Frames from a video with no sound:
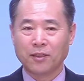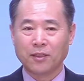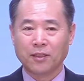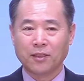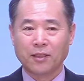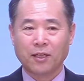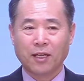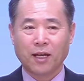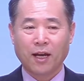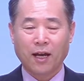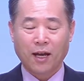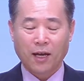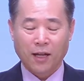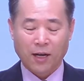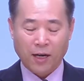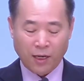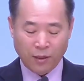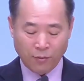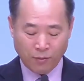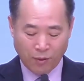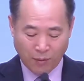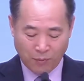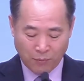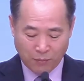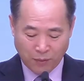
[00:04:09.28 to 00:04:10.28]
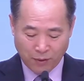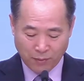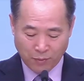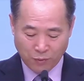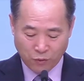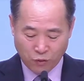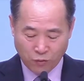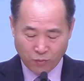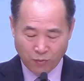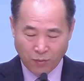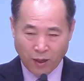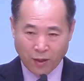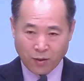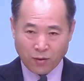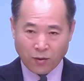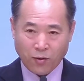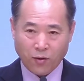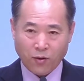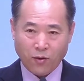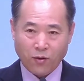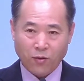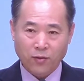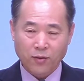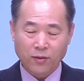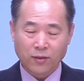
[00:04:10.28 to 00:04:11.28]
하나님 앞에 부름받고
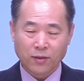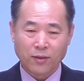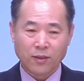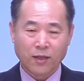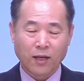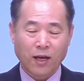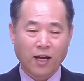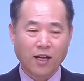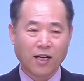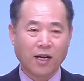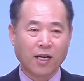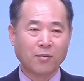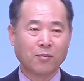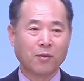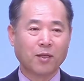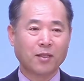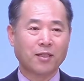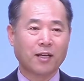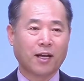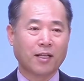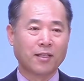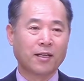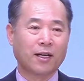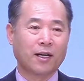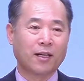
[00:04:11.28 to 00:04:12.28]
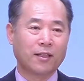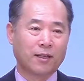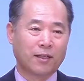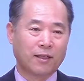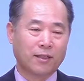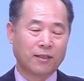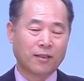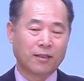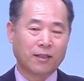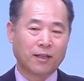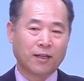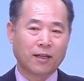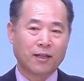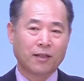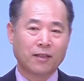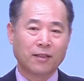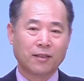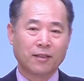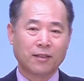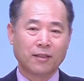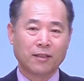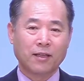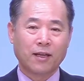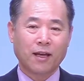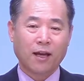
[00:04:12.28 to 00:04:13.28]
하나님의 자녀가 되었는데
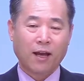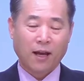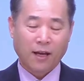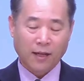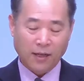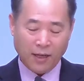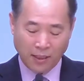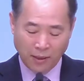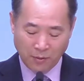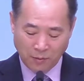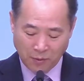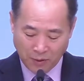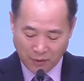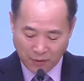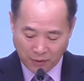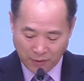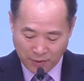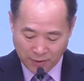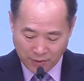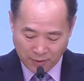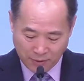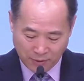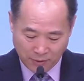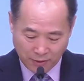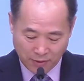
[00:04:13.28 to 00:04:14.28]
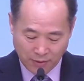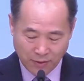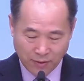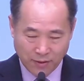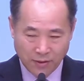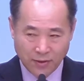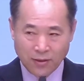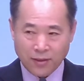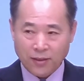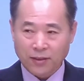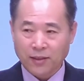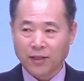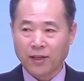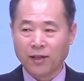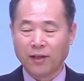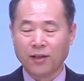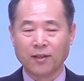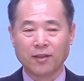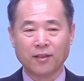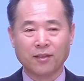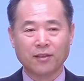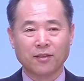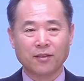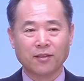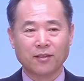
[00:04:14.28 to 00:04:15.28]
하나님에 대해서
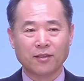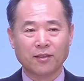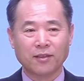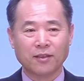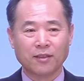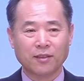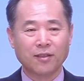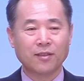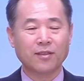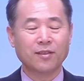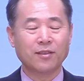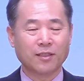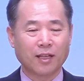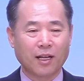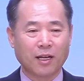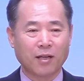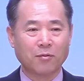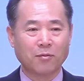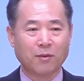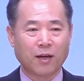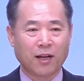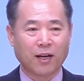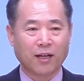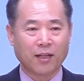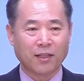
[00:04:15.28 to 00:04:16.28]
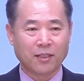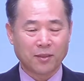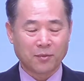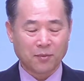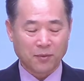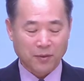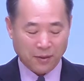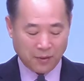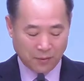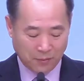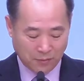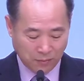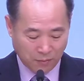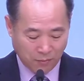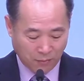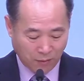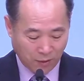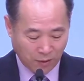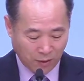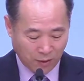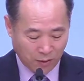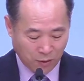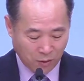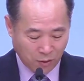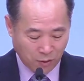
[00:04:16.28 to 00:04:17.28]
게으른 그런 사람을 말하는 것입니다.
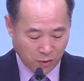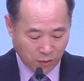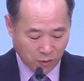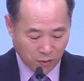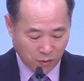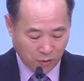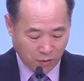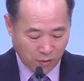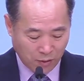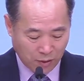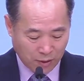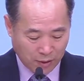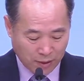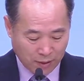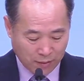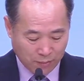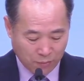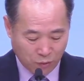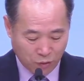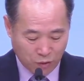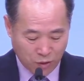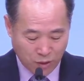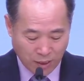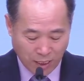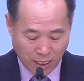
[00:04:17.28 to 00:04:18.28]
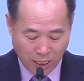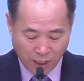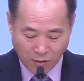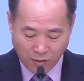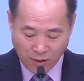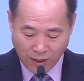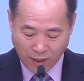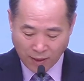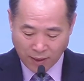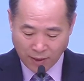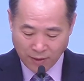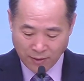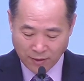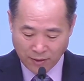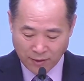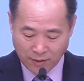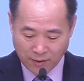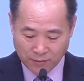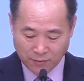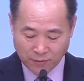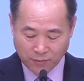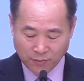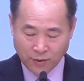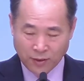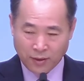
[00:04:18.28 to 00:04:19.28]
여기도 불량하고 악한 자는
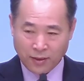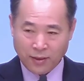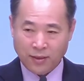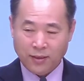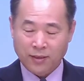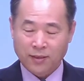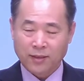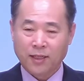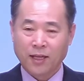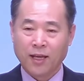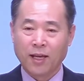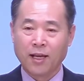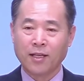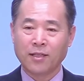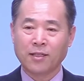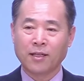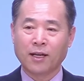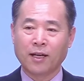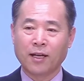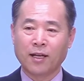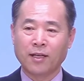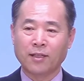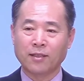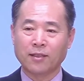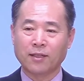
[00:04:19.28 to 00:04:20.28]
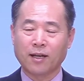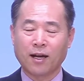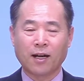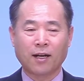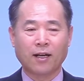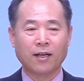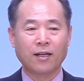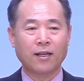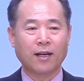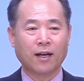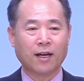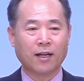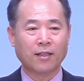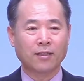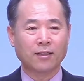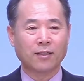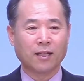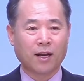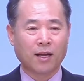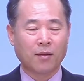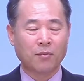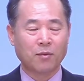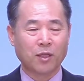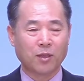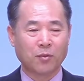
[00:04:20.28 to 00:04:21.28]
세상에서 악을 행하는
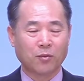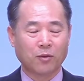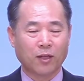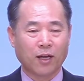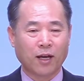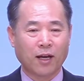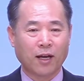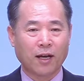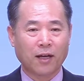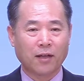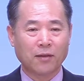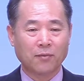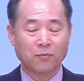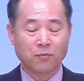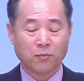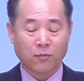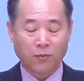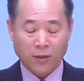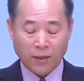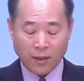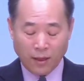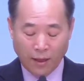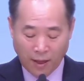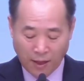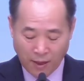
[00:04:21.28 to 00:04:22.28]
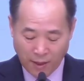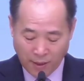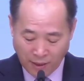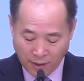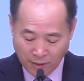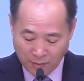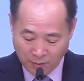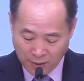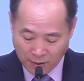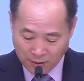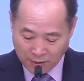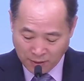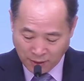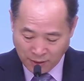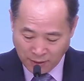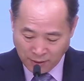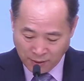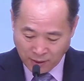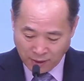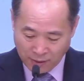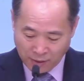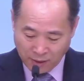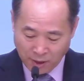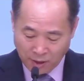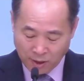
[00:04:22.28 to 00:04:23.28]
사람이기보다 하나님의
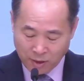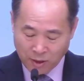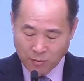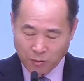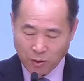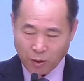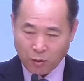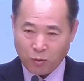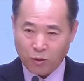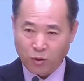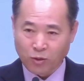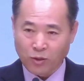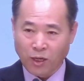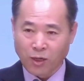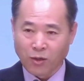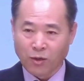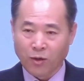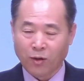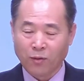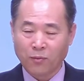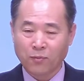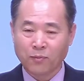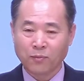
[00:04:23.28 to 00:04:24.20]
자녀가 되었음에도 불구하고